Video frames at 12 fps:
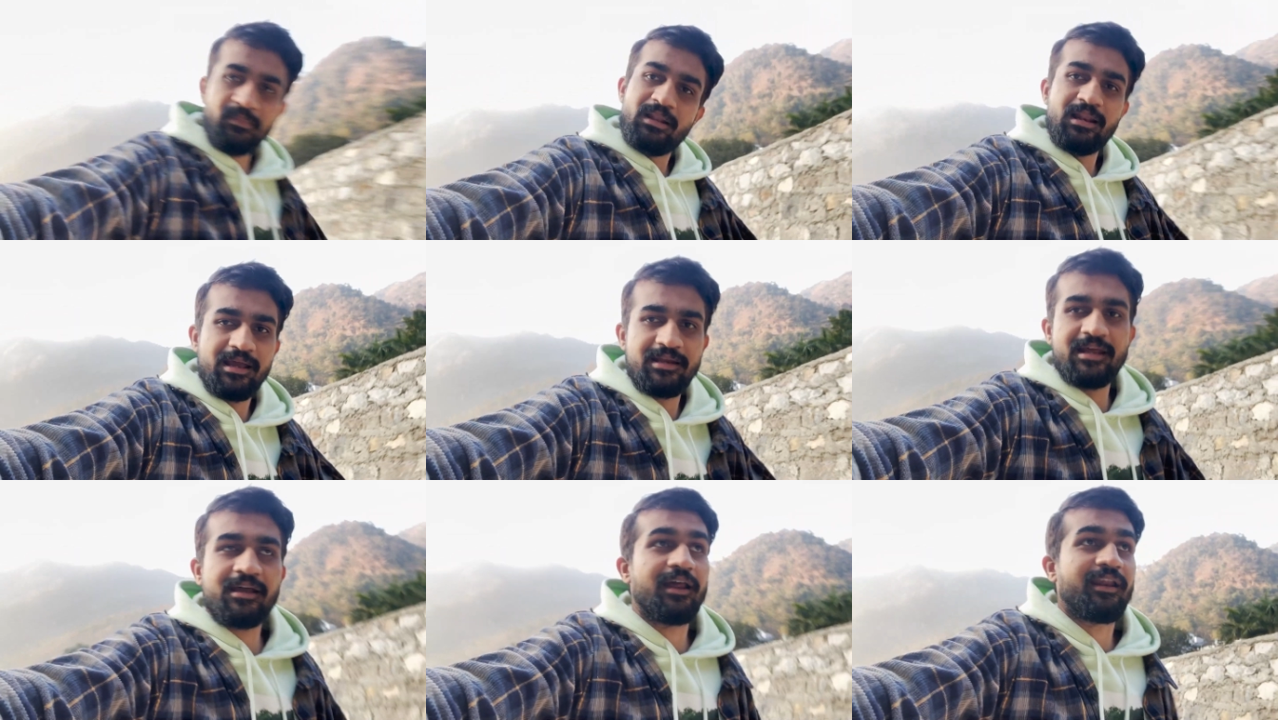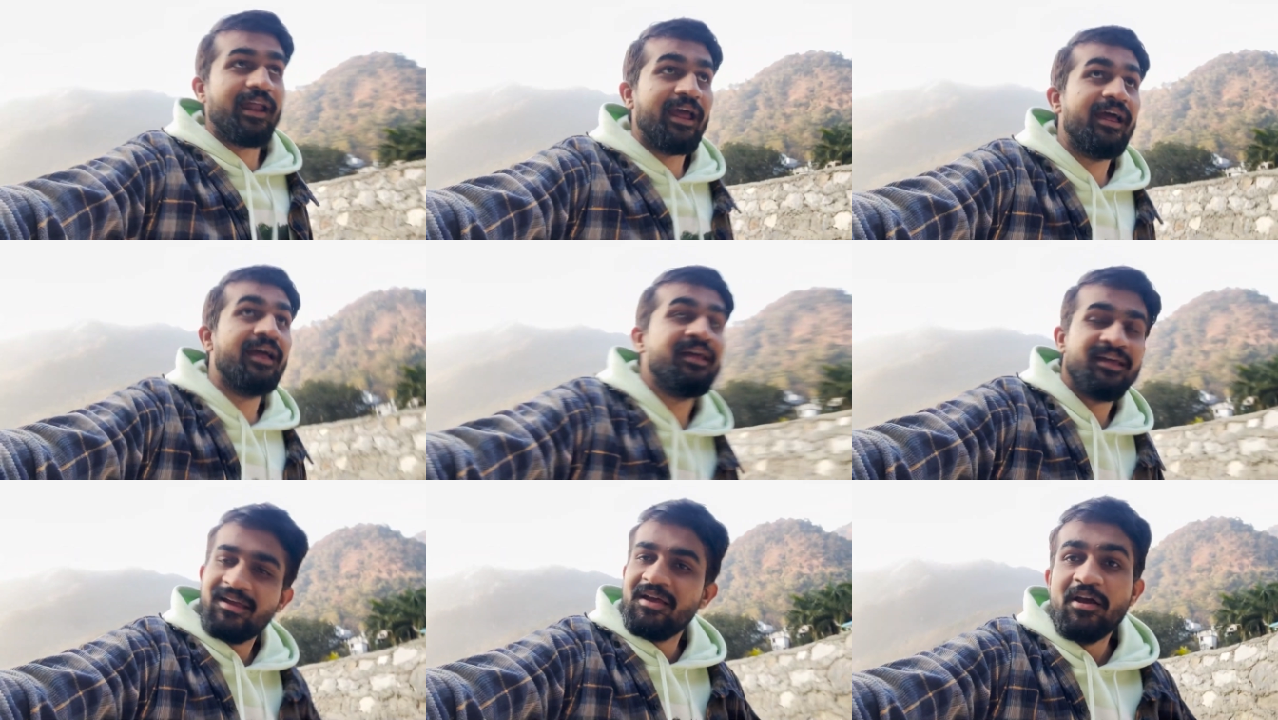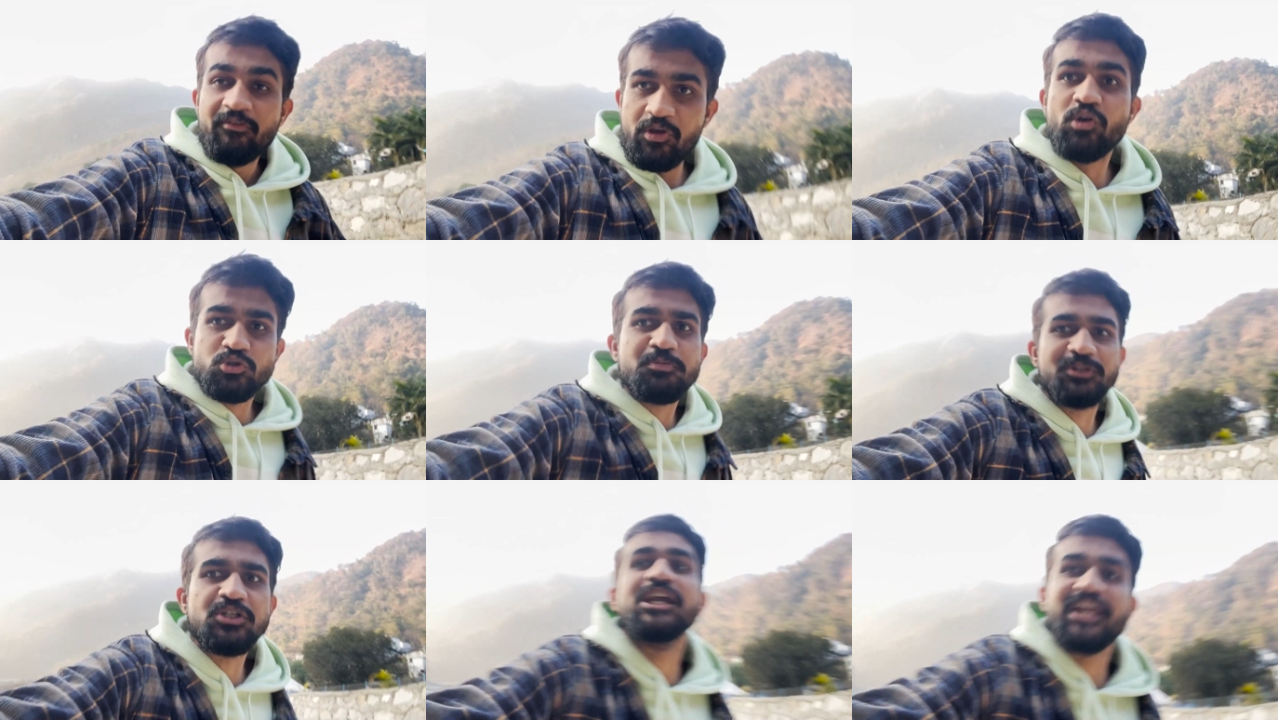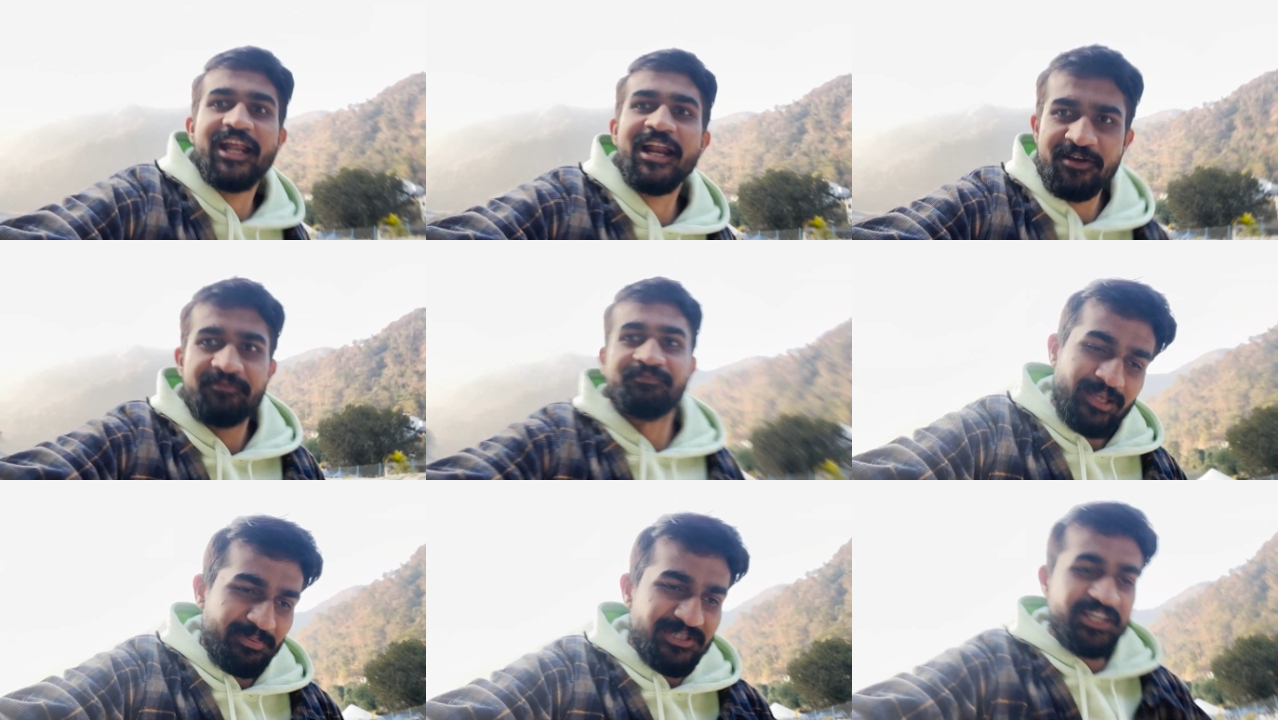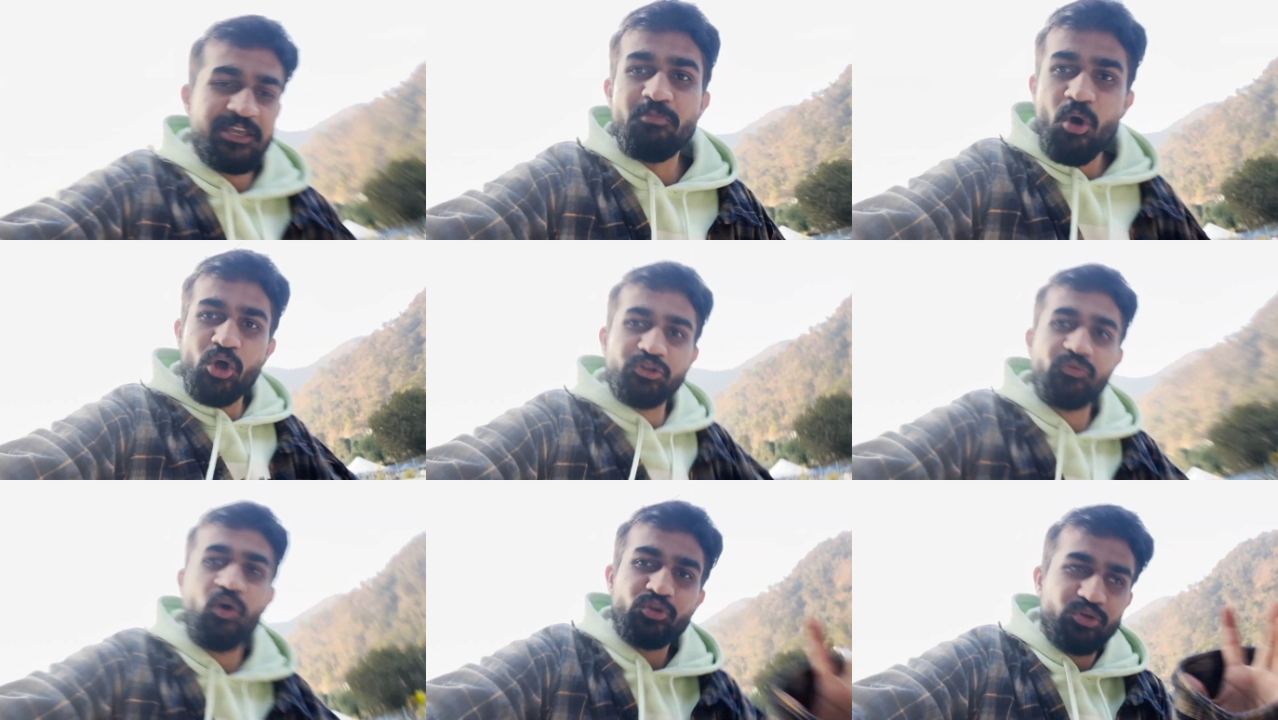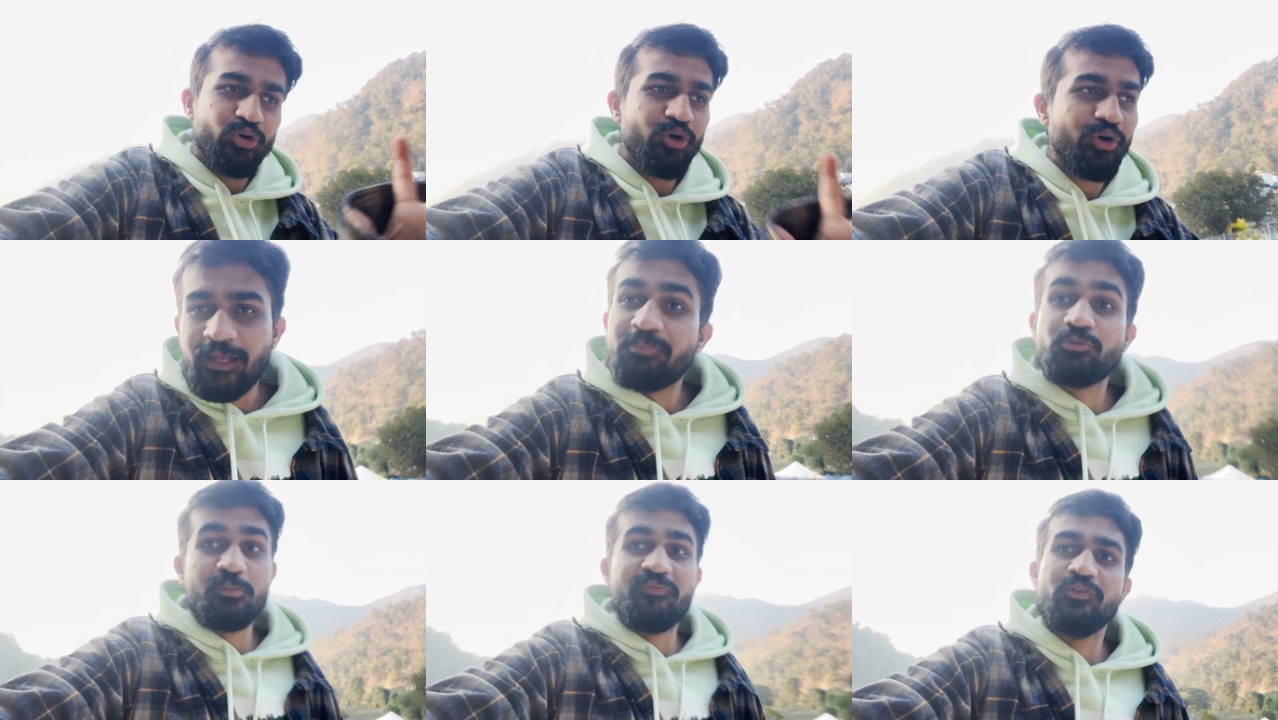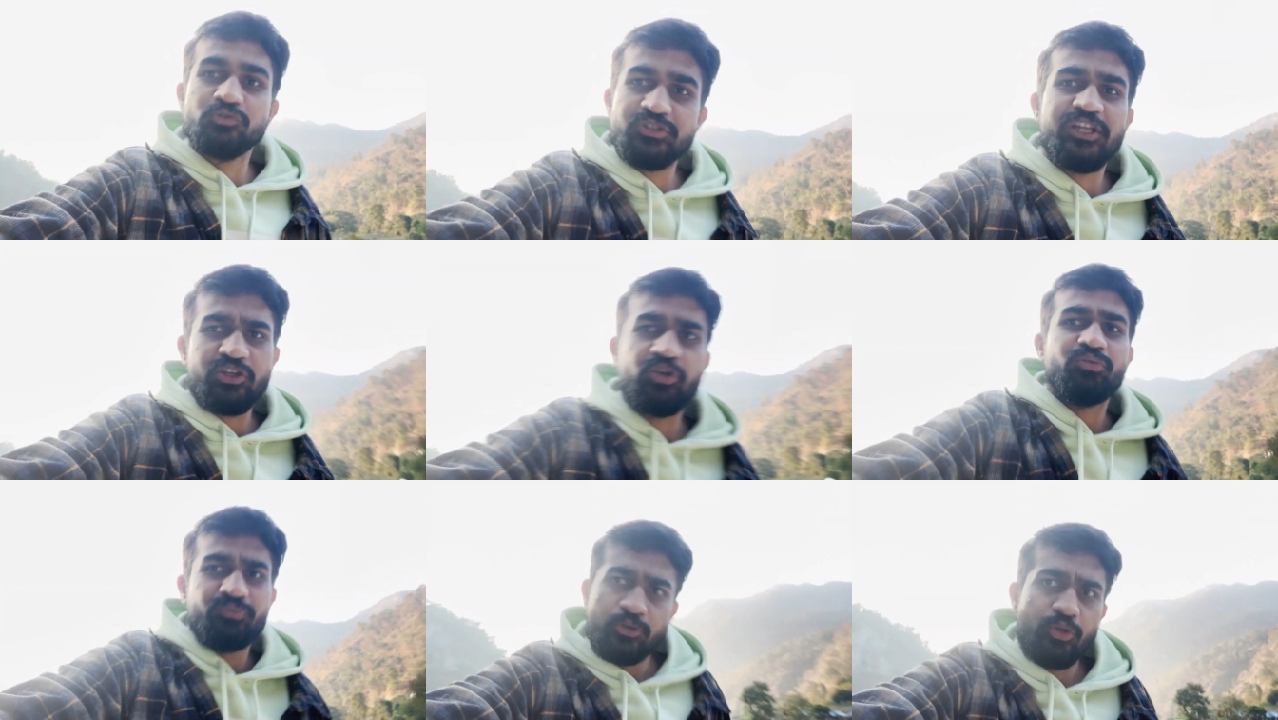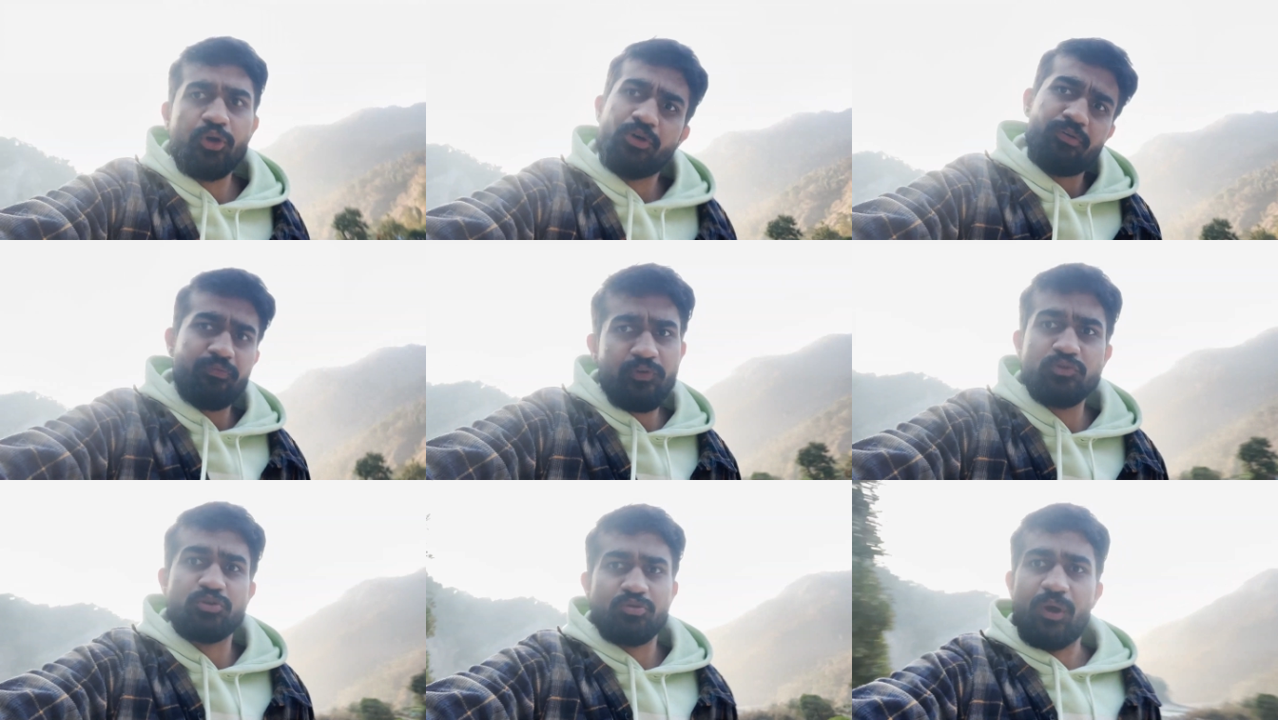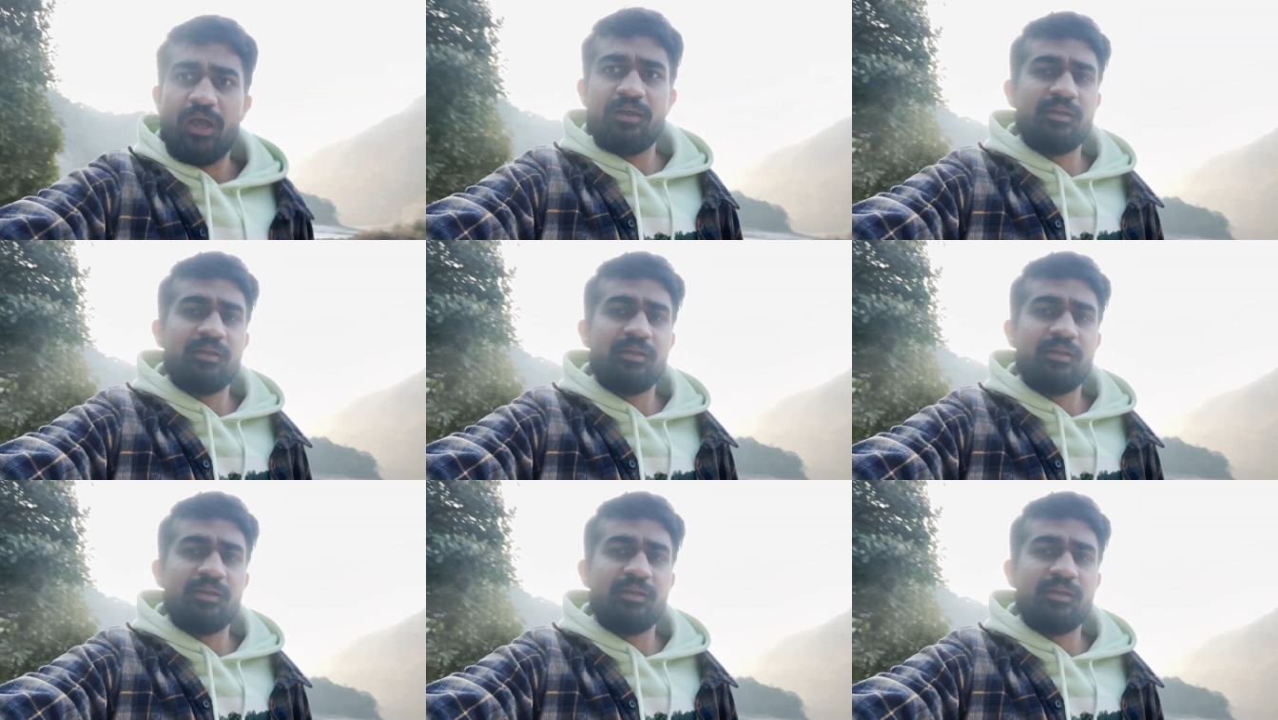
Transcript: लेकिन ये करना है व्यूज भी तो चाहिए ना जब किसी की मौत वौत हो तब तुम व्यूज देते हो तो व्यूज लूंगा